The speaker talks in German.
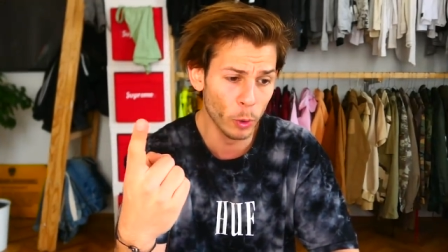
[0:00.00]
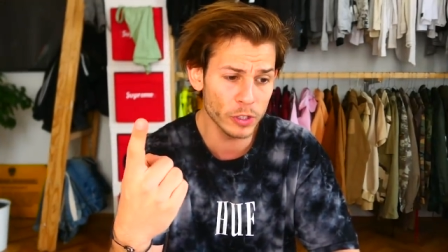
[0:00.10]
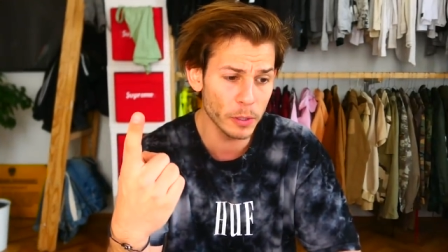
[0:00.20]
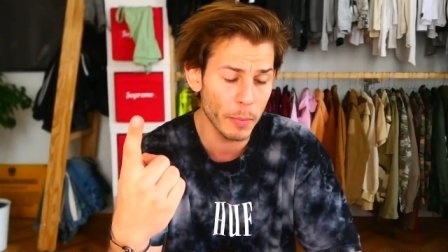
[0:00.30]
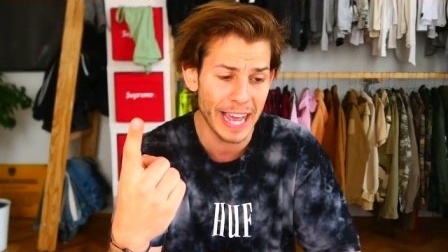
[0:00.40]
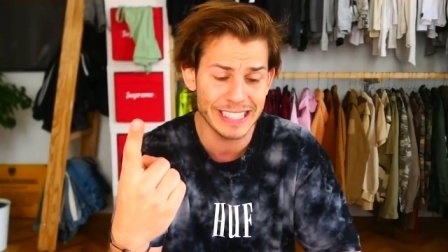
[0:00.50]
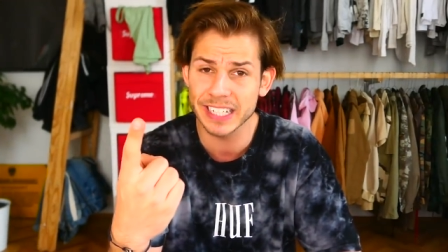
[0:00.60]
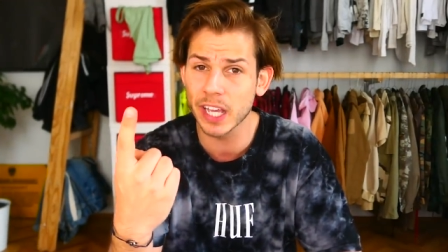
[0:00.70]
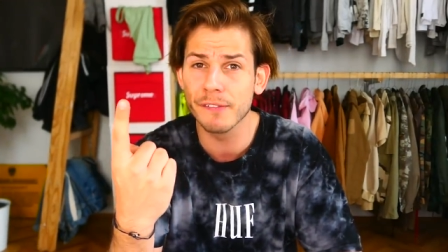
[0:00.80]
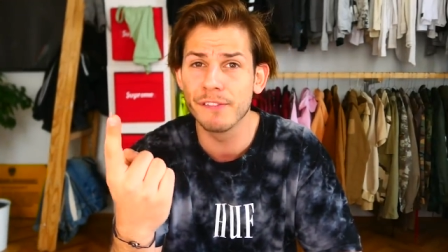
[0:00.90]
Punkt Nummer 1,
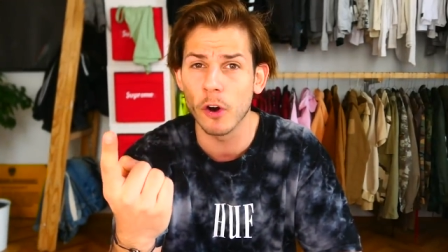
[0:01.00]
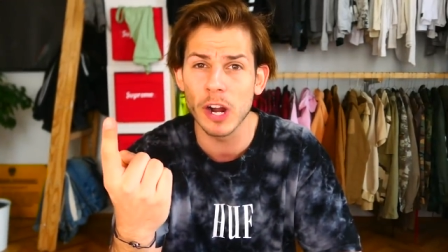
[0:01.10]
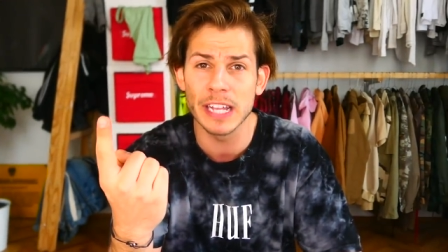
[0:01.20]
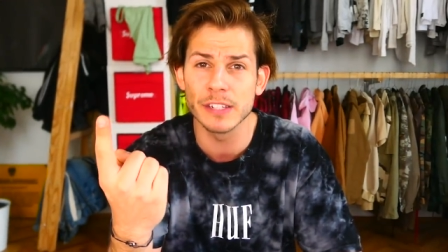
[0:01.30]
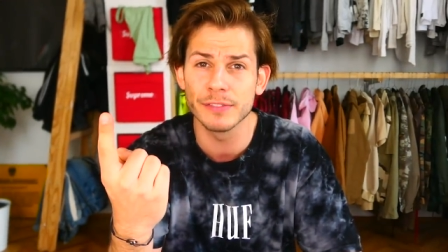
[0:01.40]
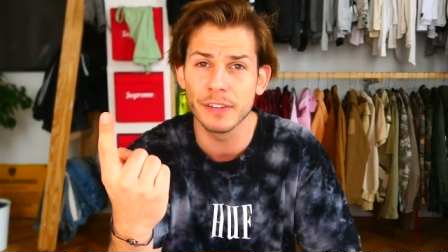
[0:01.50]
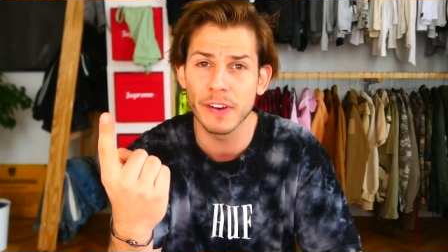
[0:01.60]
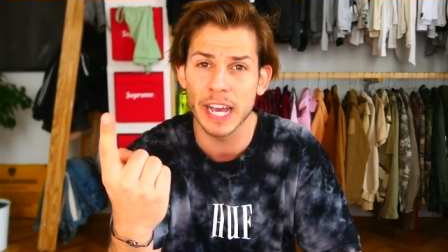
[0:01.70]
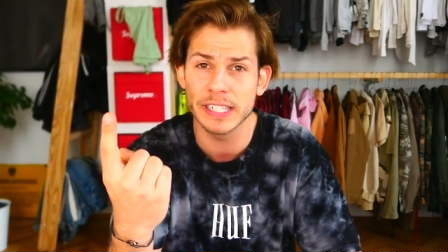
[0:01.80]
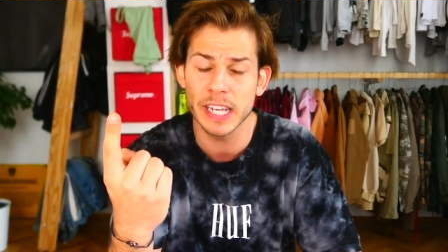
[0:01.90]
ich krieg voll eins auf die
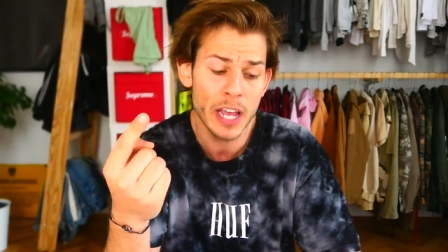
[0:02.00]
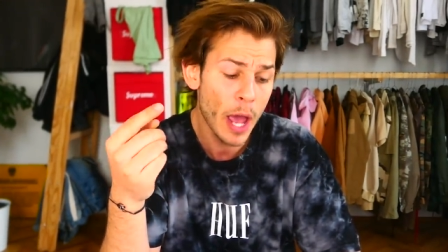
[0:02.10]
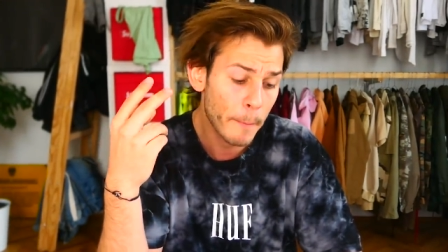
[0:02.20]
Fresse.